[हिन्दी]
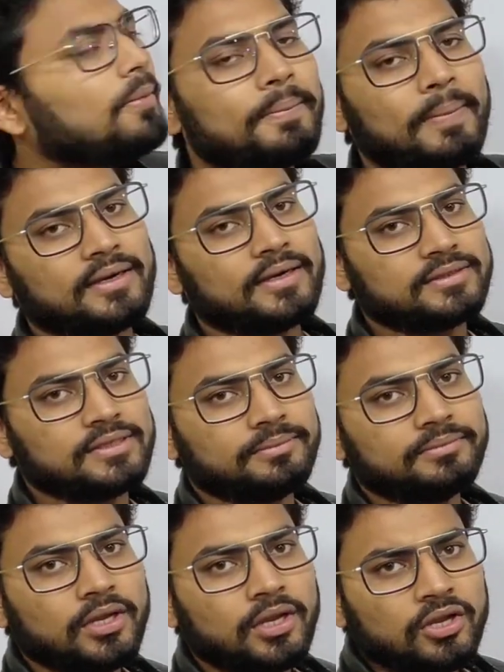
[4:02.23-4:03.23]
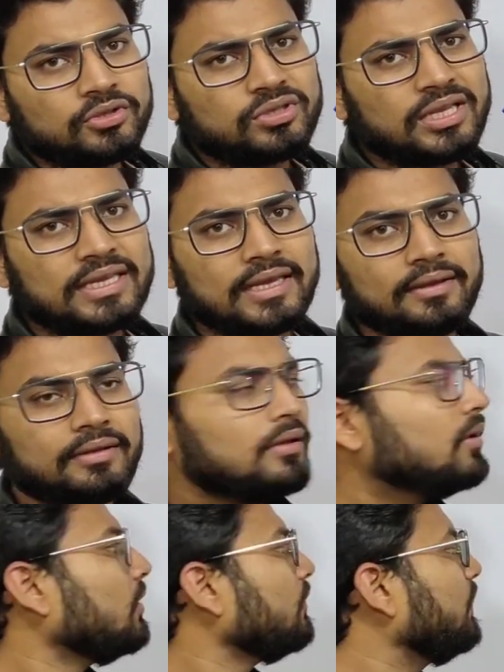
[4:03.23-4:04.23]
ऑफ पार्टनरशिप तो देखिए
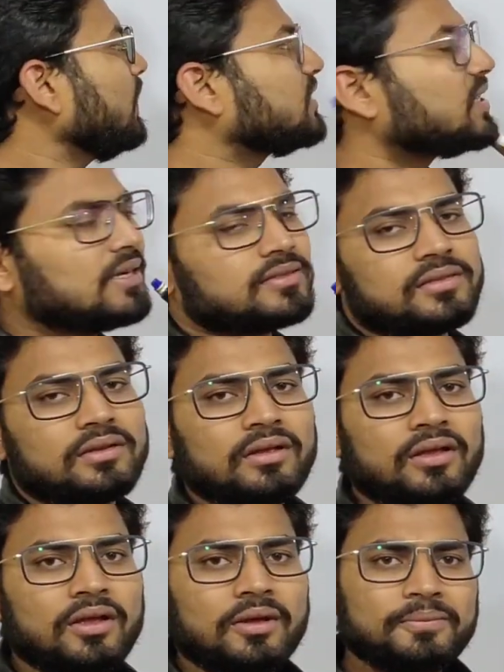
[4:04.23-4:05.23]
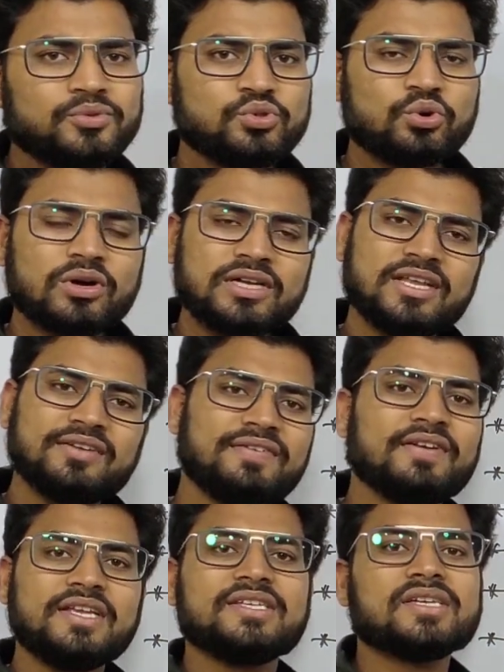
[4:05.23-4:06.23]
फीचर्स जो
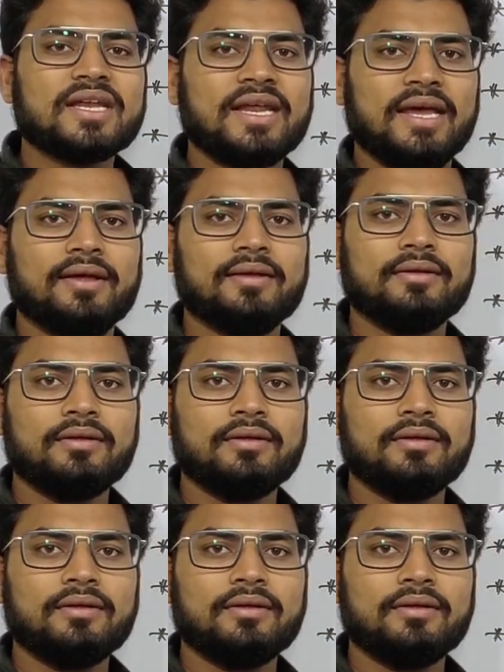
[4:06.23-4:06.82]
डिफिनीशन है